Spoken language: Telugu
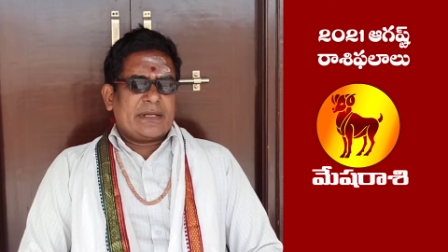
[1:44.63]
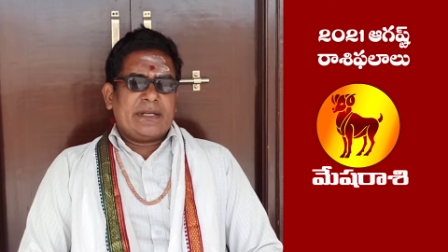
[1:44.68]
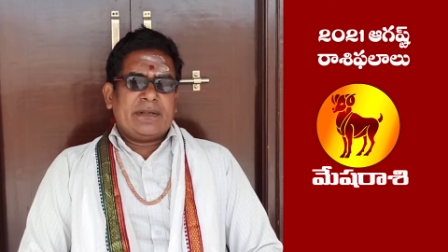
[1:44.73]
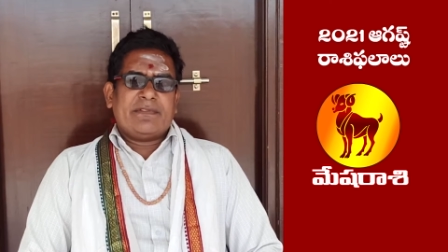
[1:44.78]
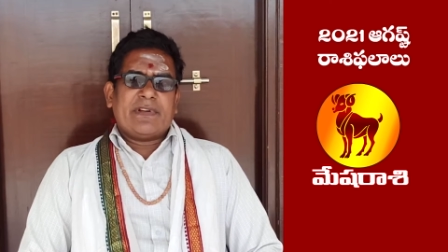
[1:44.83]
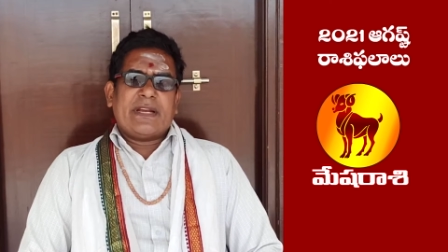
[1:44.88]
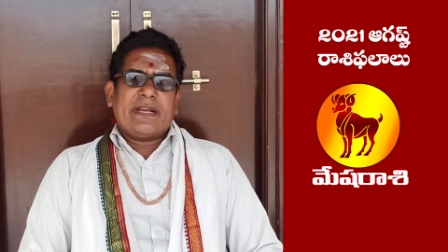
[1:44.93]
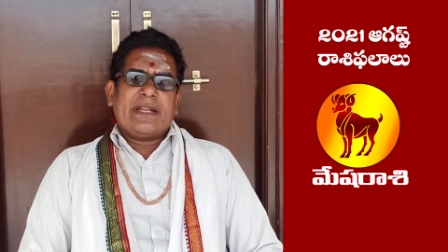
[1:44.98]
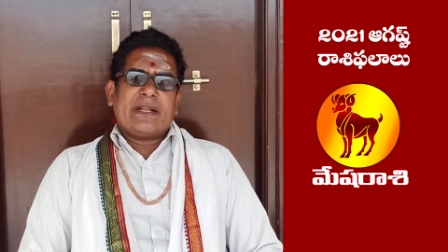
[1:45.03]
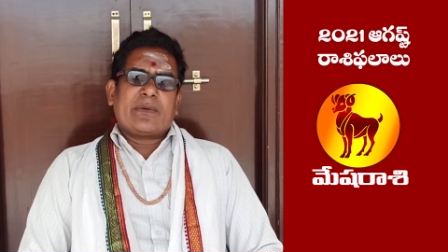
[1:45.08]

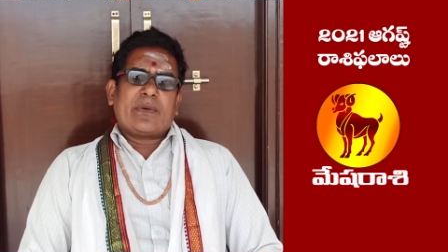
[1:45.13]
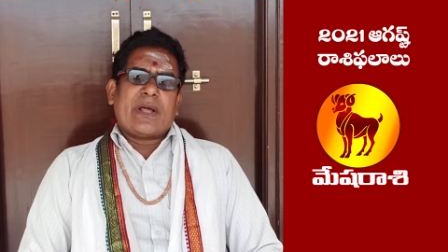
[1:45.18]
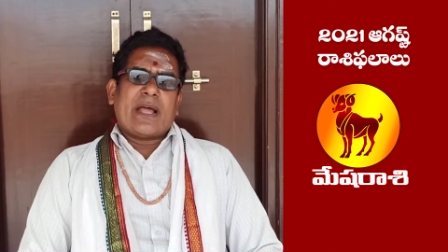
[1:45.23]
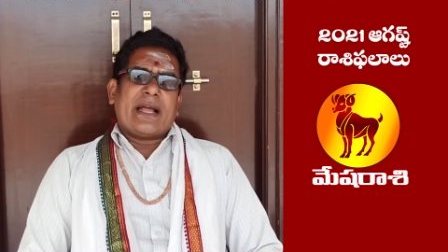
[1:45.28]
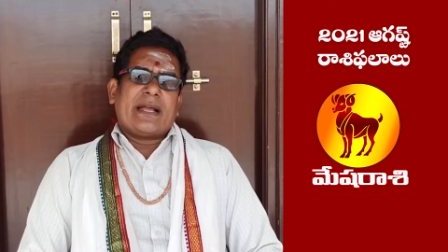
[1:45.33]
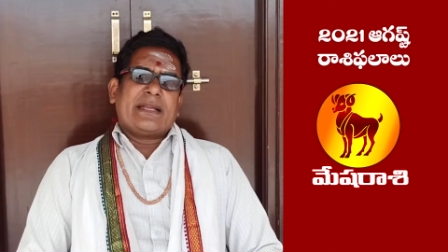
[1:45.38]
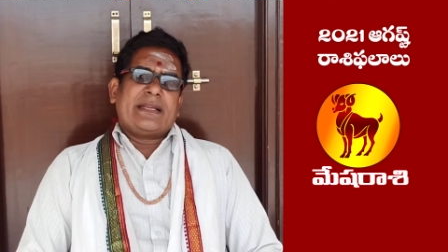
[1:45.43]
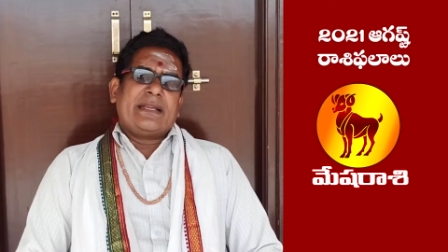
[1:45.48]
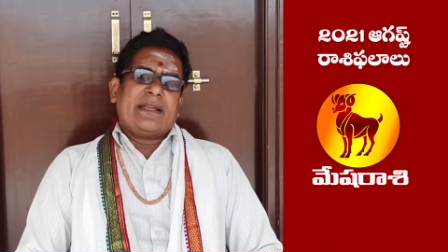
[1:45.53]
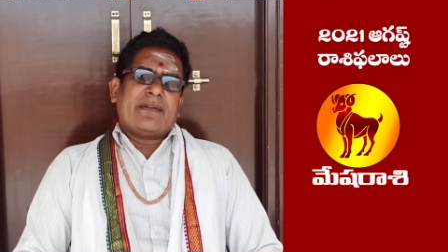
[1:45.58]
ఇవన్నీ కూడా
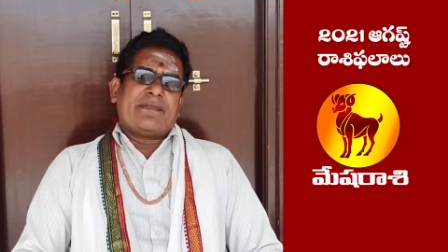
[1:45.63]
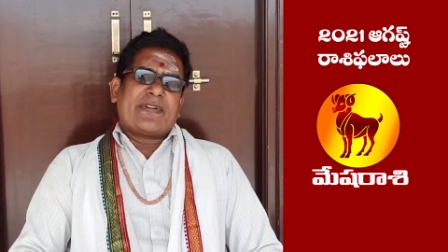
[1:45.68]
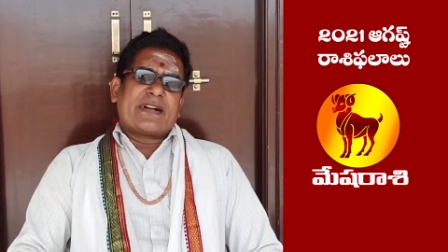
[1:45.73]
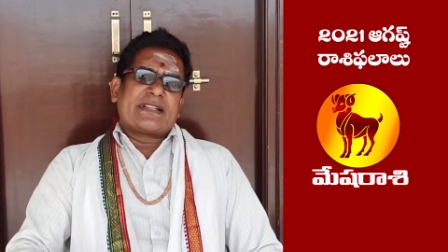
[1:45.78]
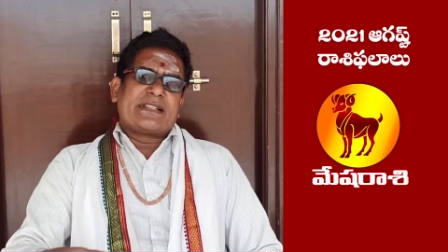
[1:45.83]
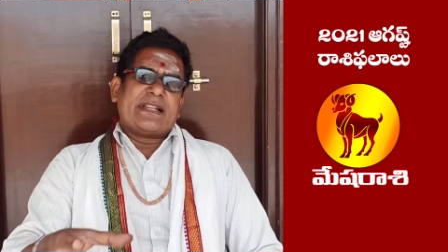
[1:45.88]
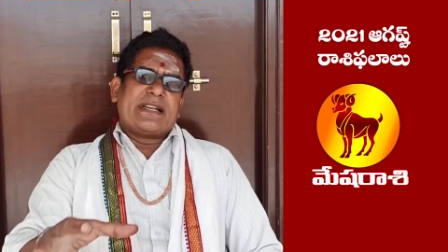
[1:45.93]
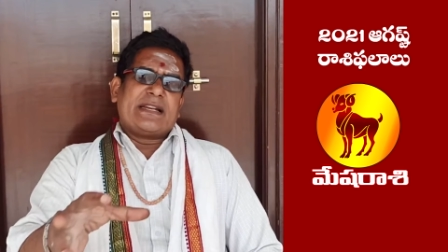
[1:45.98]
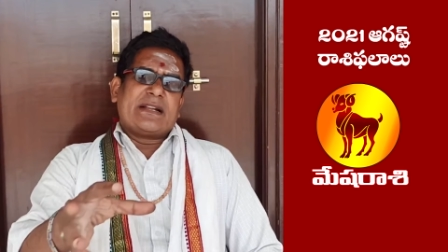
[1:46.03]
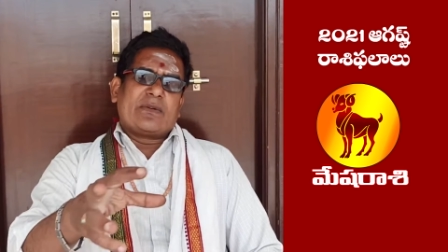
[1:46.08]
ఈ
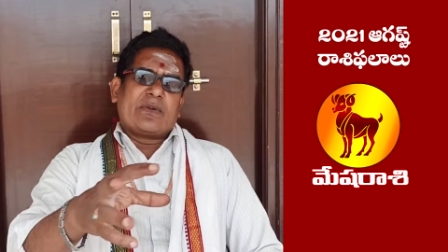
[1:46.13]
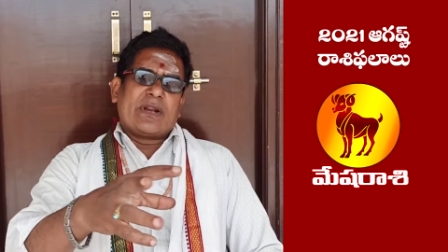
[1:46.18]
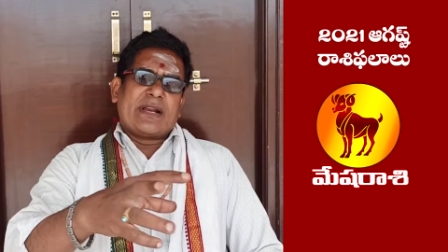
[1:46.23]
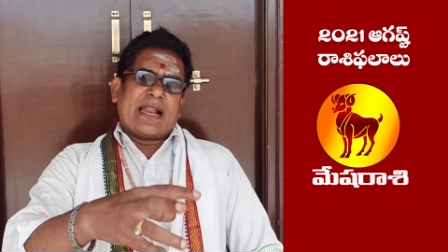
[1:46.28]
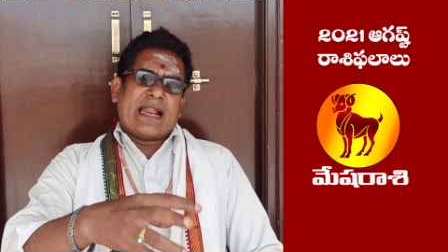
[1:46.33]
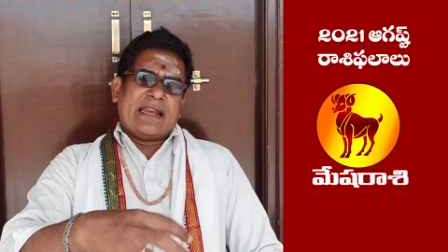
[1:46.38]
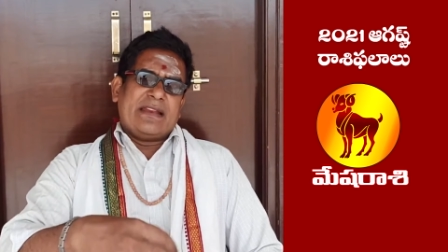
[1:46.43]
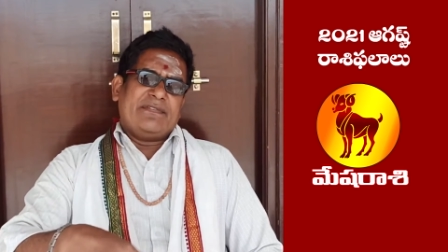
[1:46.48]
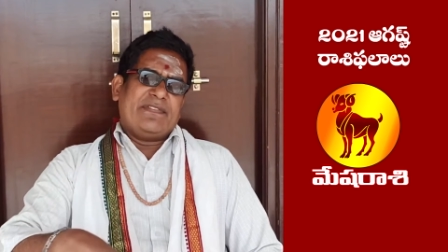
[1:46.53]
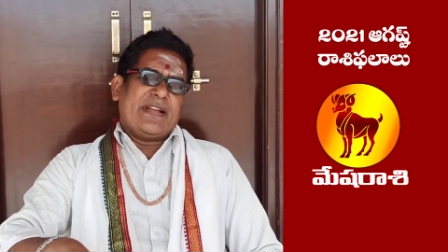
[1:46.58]
ఎఫెక్ట్స్ అన్నీ కూడా
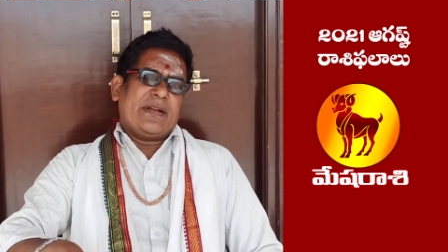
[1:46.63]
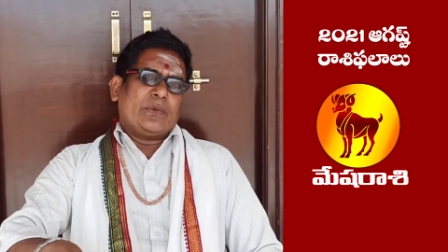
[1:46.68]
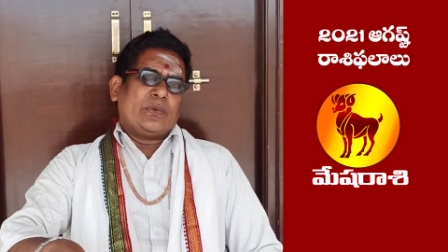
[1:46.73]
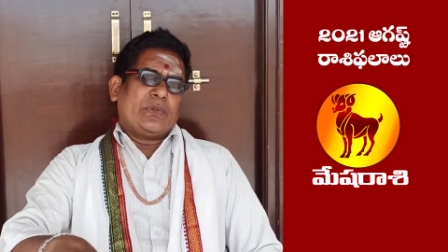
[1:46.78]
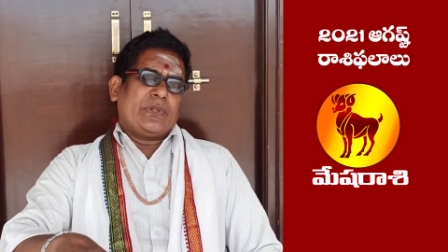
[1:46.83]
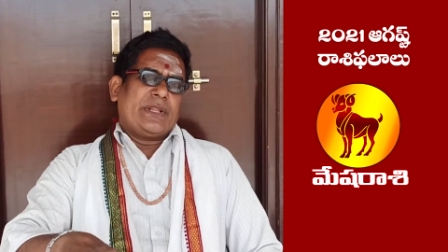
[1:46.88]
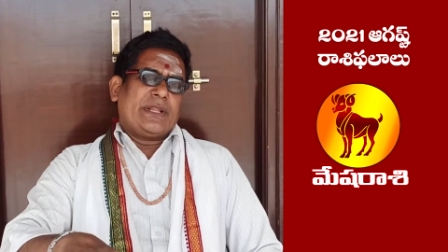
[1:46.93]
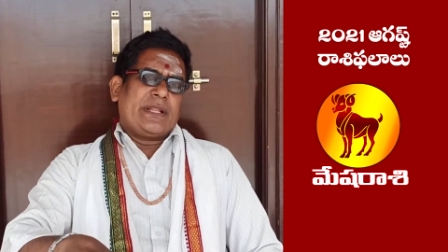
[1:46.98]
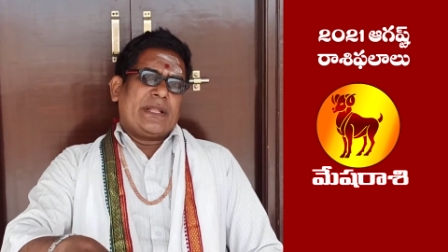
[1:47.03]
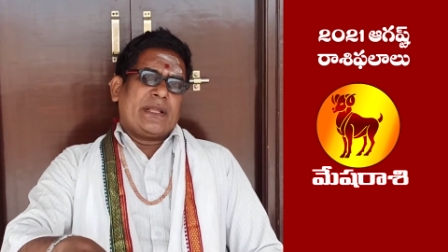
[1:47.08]
నల్లిఫై
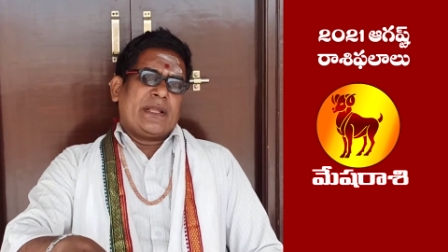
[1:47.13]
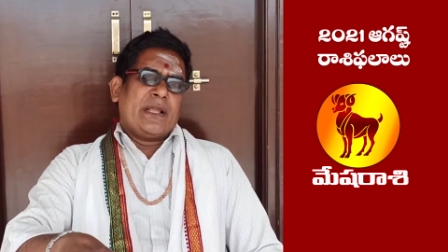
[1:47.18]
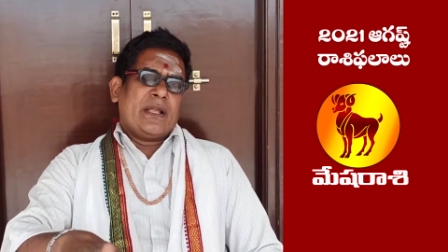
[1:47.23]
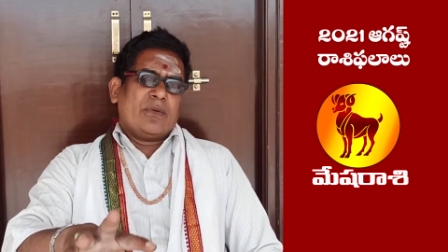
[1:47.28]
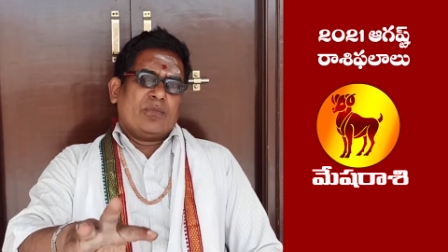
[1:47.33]
అవుతుంది